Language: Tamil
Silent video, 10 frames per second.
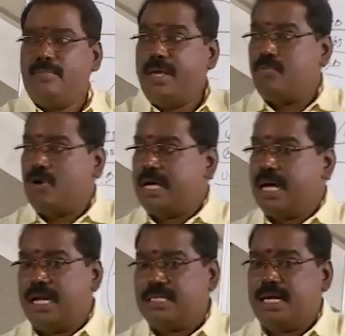
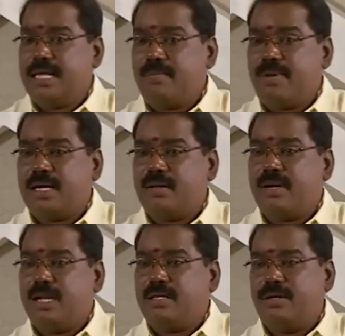மேம்போக்காகலாம் சில நேரம் பார்க்குற
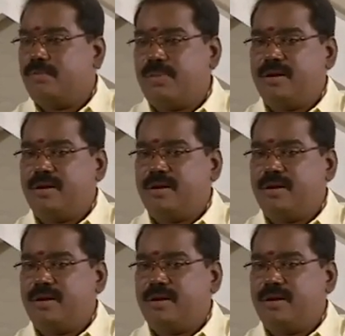மாதிரிலாம் தெரியும்